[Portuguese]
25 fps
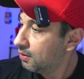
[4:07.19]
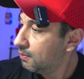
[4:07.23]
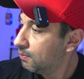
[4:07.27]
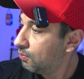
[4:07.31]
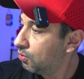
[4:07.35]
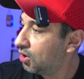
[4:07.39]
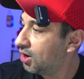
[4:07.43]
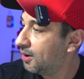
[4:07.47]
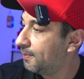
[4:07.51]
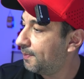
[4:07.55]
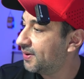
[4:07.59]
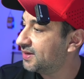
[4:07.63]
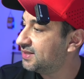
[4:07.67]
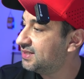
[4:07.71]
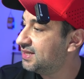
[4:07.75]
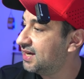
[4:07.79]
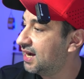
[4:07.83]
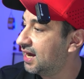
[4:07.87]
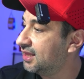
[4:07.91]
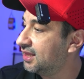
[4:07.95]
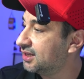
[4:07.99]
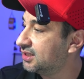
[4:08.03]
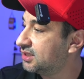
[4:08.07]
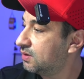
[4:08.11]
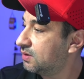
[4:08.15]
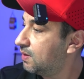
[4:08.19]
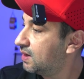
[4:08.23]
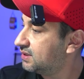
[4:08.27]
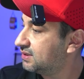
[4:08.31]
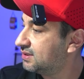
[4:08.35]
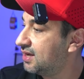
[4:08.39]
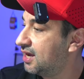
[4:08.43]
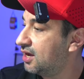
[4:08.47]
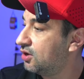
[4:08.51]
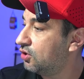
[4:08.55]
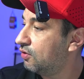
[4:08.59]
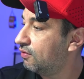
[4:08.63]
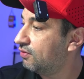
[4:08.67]
Bom, rapaziada, são essas
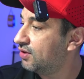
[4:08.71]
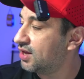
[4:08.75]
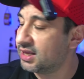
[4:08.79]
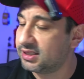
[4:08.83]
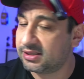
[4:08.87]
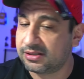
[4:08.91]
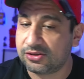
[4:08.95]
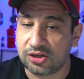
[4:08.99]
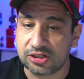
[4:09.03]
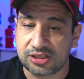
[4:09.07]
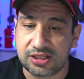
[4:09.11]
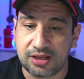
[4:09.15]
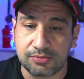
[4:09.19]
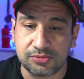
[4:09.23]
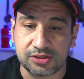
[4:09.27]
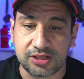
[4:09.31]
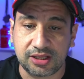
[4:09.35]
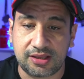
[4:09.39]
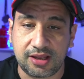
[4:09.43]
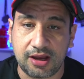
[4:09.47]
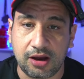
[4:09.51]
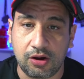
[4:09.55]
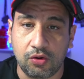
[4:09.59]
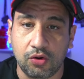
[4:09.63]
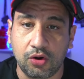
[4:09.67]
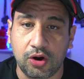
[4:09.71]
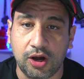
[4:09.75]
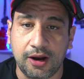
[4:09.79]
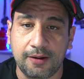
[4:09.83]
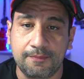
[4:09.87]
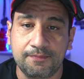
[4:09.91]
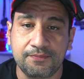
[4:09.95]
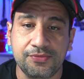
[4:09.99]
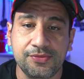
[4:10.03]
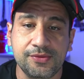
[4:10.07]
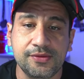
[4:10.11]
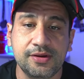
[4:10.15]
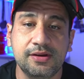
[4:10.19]
as novidades que nós temos até
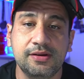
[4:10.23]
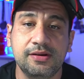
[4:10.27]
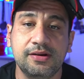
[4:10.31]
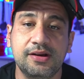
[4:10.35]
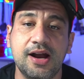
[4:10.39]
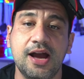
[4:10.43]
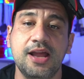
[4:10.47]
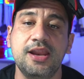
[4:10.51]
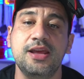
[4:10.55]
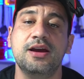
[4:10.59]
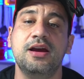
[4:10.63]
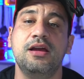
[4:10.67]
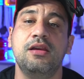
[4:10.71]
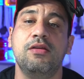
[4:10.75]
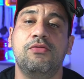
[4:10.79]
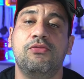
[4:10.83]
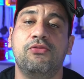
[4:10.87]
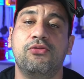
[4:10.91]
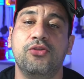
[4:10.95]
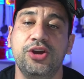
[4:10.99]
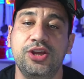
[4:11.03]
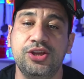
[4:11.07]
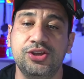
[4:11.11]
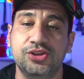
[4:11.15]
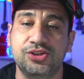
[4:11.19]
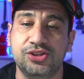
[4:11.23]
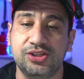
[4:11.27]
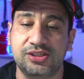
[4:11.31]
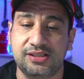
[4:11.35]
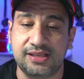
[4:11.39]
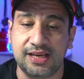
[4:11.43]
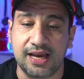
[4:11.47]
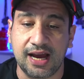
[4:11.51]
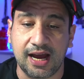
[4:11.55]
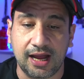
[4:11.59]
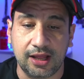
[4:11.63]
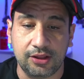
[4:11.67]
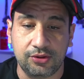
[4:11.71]
agora. Cariani foi
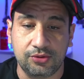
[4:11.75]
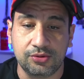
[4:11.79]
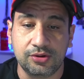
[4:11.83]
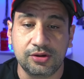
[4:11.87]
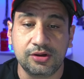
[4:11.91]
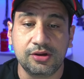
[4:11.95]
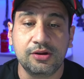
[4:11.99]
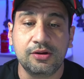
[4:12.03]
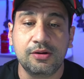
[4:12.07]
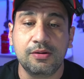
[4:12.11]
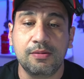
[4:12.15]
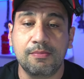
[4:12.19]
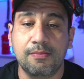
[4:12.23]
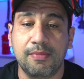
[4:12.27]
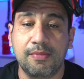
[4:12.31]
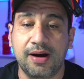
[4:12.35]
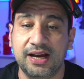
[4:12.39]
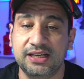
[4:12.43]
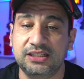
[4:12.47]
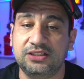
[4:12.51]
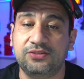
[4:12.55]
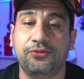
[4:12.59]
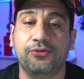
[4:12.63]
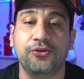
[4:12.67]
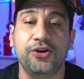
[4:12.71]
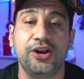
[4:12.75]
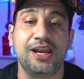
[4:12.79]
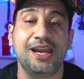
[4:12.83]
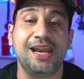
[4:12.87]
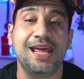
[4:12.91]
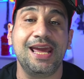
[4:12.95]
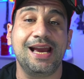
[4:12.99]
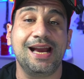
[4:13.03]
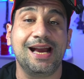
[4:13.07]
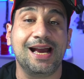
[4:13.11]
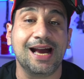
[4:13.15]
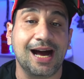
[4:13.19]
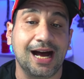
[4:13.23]
indiciado, mas foi
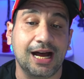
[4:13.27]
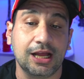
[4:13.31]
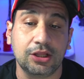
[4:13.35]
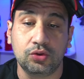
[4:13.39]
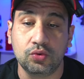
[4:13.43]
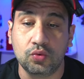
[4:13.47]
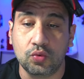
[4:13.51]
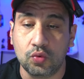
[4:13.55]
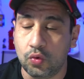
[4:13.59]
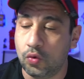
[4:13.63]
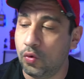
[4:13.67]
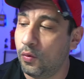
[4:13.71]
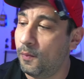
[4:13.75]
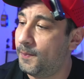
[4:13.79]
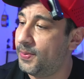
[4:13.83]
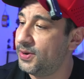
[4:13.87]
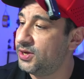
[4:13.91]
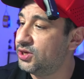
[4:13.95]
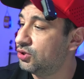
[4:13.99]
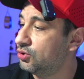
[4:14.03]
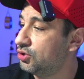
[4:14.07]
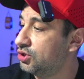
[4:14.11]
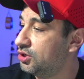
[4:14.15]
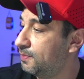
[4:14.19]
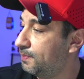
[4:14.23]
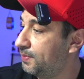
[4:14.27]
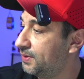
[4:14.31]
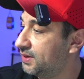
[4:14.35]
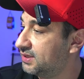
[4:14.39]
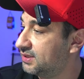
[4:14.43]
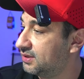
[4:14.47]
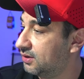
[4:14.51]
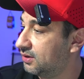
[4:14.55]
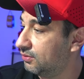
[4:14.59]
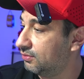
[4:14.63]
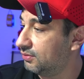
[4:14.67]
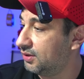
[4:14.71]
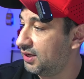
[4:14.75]
negado o pedido de
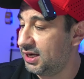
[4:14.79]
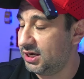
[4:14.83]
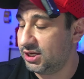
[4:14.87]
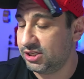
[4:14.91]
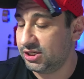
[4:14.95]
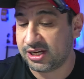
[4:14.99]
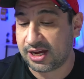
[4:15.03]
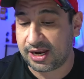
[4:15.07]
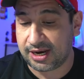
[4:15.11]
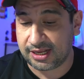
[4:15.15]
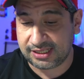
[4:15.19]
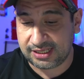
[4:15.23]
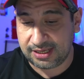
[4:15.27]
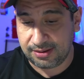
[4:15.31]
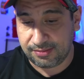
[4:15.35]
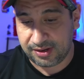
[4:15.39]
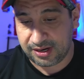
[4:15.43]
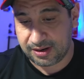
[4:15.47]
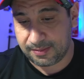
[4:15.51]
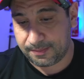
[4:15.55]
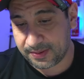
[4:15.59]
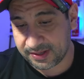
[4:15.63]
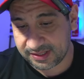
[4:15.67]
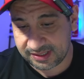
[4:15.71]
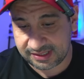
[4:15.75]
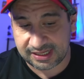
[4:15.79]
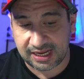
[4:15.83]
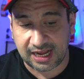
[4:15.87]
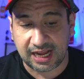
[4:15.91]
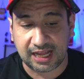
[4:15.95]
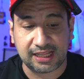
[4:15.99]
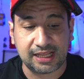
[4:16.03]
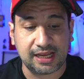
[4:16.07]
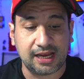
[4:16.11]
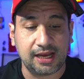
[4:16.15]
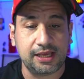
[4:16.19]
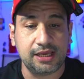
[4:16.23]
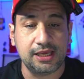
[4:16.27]
prisão dele já na semana
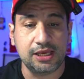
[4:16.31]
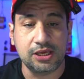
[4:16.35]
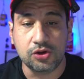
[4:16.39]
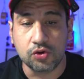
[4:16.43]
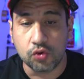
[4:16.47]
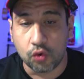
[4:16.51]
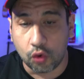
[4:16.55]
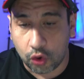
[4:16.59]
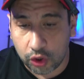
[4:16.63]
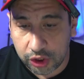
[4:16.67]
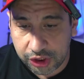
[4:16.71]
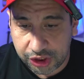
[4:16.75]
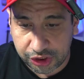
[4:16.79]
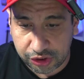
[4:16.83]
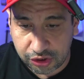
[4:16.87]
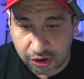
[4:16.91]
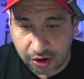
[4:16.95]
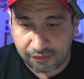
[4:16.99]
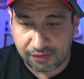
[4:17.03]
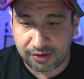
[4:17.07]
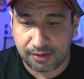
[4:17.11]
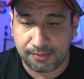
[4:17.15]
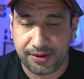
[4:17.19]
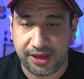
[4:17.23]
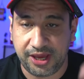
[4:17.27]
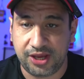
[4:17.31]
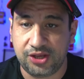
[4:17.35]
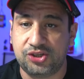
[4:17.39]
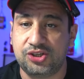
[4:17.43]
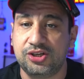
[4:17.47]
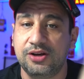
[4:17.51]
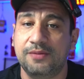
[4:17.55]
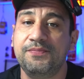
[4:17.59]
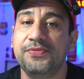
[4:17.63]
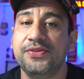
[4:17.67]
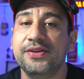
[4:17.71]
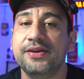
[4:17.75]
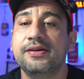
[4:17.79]
passada e hoje
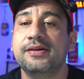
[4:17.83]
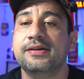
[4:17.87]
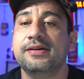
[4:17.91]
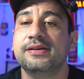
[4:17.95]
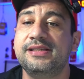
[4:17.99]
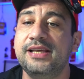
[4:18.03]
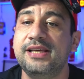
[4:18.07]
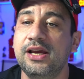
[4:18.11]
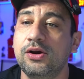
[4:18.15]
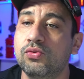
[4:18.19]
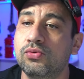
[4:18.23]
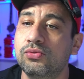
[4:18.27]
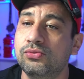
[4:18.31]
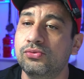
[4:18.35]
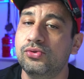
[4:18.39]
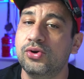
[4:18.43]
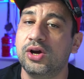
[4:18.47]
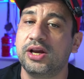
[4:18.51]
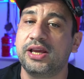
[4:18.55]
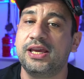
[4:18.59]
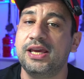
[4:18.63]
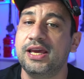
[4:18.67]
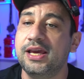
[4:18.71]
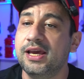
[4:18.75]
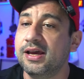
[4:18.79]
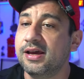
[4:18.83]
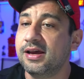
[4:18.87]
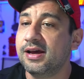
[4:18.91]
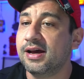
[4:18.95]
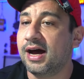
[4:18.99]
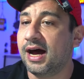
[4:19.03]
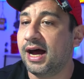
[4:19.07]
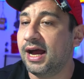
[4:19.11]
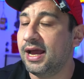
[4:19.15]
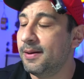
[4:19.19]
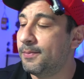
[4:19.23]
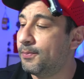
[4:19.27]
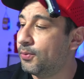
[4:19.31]
novamente, segundo aqui
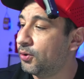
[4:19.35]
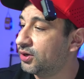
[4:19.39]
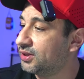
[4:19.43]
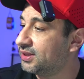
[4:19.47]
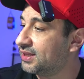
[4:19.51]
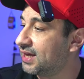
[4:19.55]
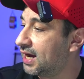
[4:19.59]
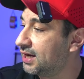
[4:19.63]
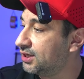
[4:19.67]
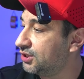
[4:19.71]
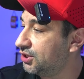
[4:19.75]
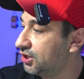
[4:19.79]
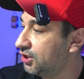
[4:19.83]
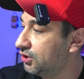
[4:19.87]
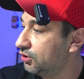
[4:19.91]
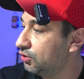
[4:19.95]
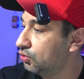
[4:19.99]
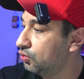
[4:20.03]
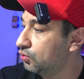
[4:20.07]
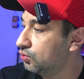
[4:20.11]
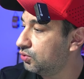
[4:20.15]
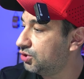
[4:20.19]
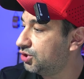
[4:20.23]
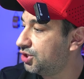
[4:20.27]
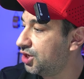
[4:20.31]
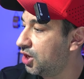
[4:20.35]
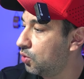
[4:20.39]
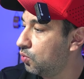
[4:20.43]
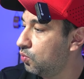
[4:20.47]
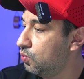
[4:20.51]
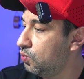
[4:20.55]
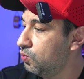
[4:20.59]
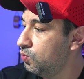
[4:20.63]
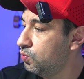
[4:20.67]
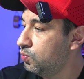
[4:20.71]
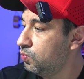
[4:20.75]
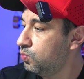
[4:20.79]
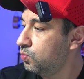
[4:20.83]
a reportagem do
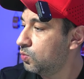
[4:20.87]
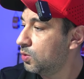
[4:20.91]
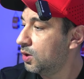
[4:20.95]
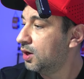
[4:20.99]
G1.